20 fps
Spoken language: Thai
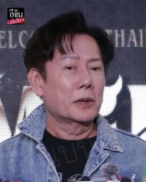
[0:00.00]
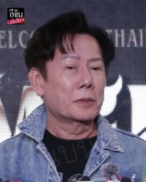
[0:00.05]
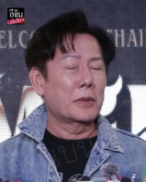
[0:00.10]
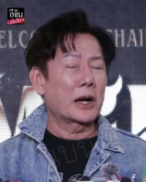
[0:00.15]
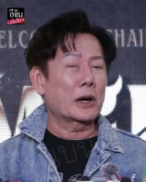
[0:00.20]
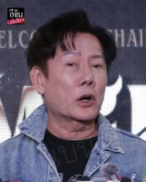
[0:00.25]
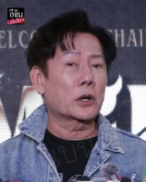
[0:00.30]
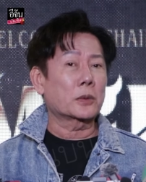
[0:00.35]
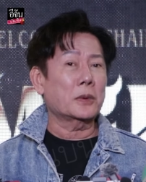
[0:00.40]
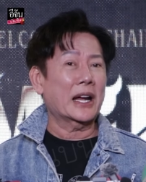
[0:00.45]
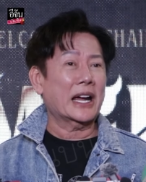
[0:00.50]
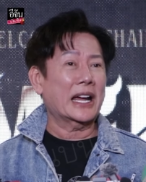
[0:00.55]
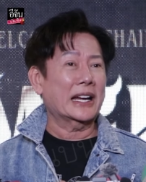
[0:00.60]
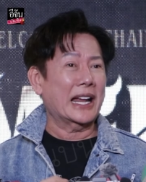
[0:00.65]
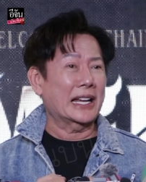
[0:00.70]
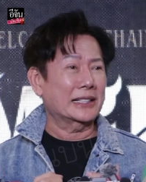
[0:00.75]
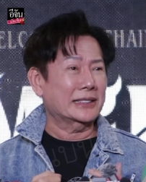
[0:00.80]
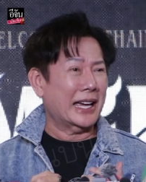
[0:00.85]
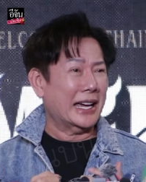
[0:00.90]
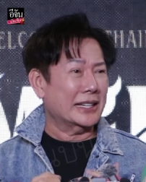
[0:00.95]
ปรากฏว่าข
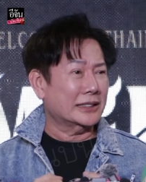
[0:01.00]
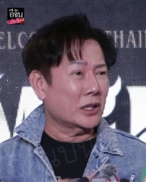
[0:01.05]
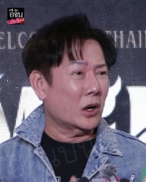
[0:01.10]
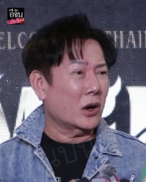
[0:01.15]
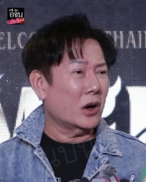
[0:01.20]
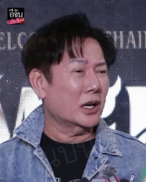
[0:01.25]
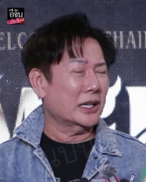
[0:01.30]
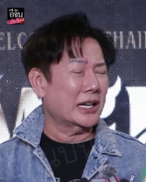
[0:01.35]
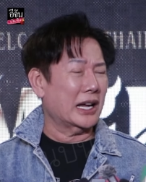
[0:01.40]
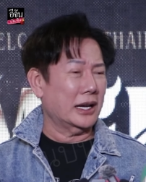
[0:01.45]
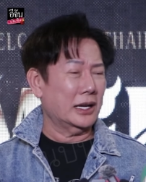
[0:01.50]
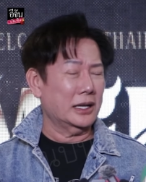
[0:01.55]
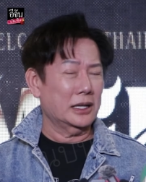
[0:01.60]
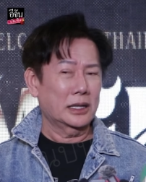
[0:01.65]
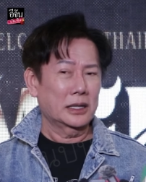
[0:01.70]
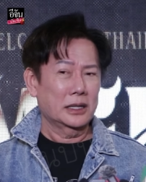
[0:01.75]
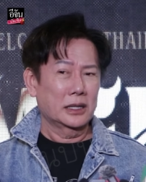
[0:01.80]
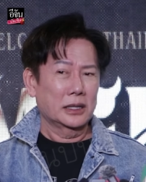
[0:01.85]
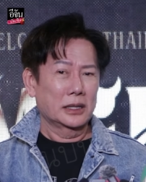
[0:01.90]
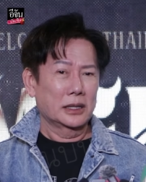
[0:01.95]
ณะถ่ายทอดอะ
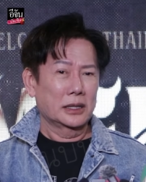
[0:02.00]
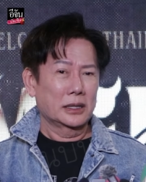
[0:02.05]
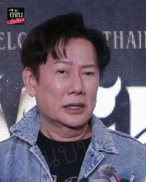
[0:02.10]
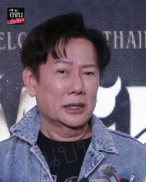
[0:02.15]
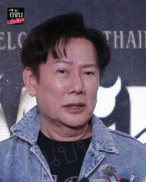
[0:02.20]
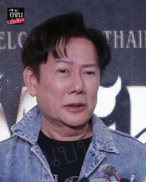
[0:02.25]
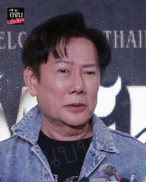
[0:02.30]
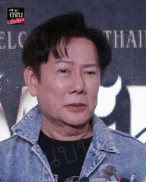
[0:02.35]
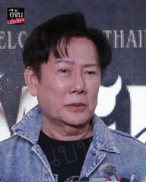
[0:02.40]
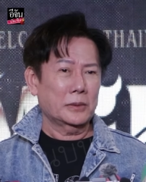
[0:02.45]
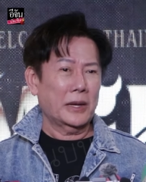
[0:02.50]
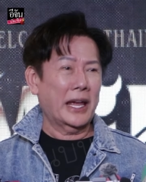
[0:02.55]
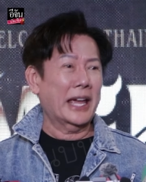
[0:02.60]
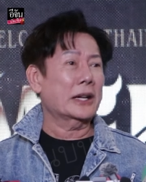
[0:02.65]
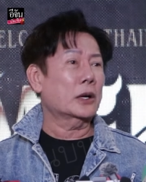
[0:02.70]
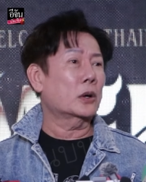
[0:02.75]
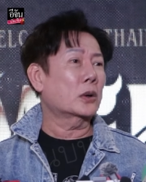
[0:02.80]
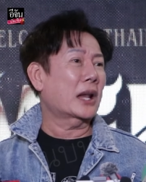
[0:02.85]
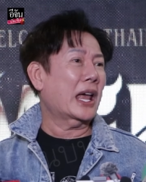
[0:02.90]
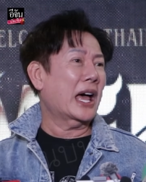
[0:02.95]
แอ
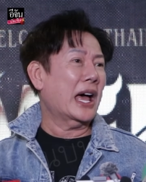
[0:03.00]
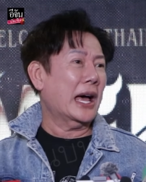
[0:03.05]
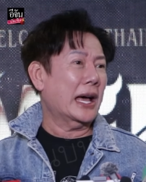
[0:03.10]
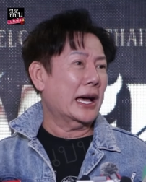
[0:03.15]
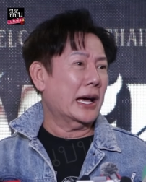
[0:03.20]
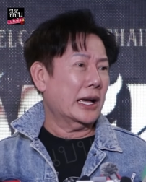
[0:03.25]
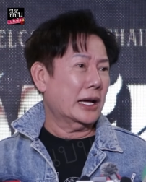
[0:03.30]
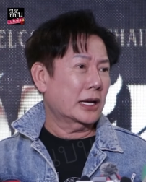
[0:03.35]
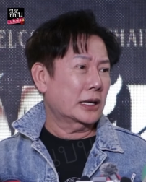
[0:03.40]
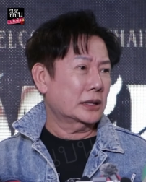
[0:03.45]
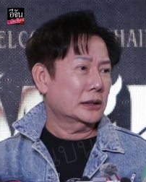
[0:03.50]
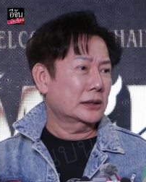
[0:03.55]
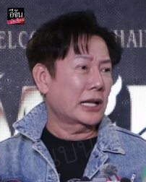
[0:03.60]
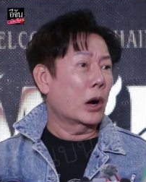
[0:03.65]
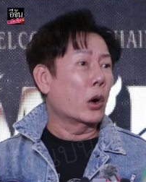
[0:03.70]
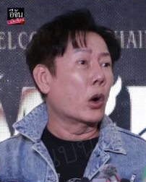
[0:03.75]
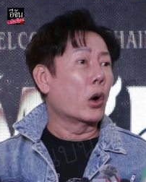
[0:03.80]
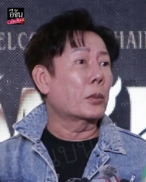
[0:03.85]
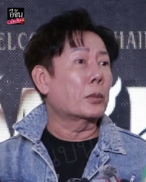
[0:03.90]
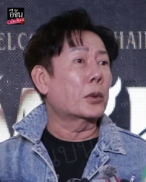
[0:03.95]
งโกลาห
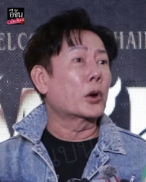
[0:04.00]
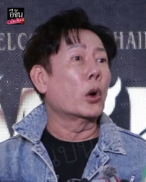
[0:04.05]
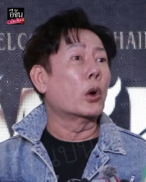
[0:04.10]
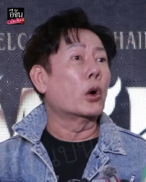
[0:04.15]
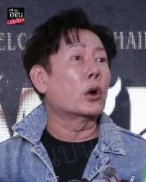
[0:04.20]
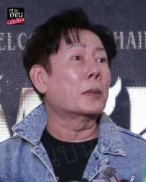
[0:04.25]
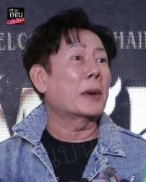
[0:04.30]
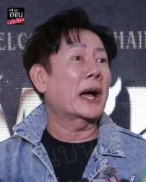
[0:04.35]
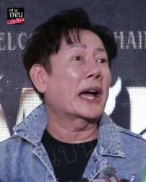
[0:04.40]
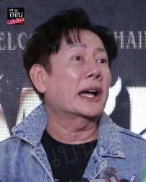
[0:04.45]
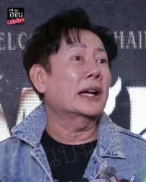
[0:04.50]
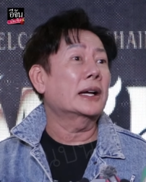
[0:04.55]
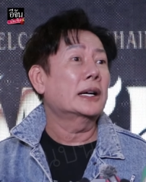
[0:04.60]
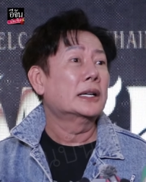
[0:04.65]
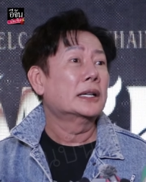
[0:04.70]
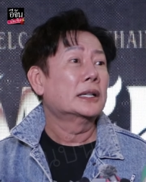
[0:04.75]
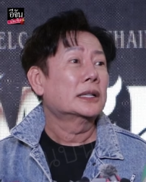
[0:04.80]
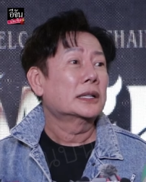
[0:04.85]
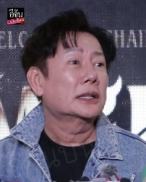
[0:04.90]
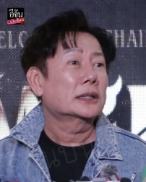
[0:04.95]
น้าอกโผล่มา
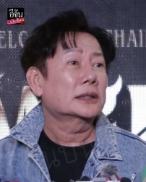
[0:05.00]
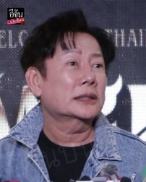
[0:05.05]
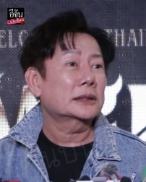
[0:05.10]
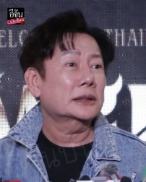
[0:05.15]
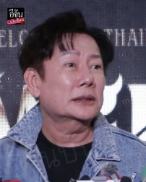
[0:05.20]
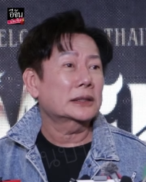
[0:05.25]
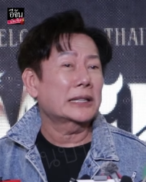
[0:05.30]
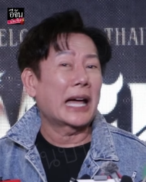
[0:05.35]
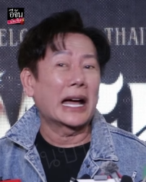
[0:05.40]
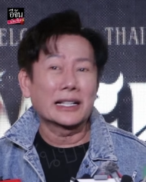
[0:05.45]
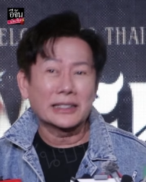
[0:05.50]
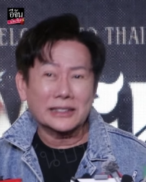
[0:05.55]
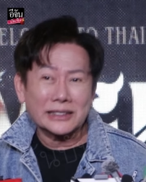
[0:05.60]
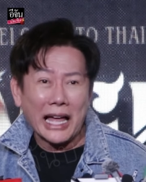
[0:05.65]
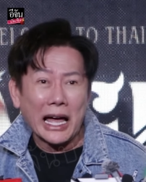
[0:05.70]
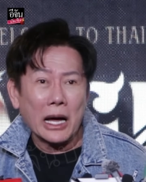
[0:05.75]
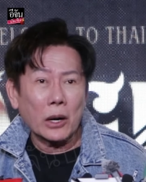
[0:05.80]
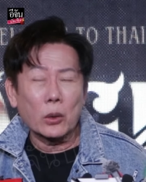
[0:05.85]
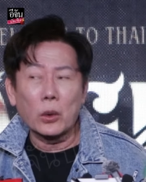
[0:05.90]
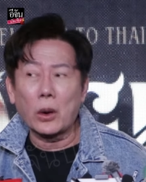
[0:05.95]
ทั้ง
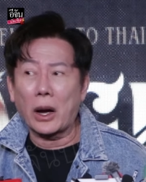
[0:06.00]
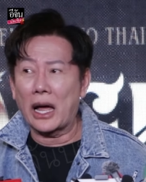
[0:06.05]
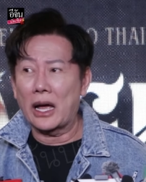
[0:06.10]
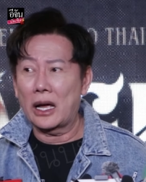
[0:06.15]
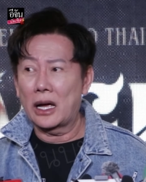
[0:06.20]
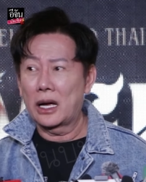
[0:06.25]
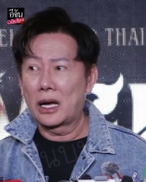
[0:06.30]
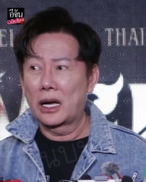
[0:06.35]
เต้าอะ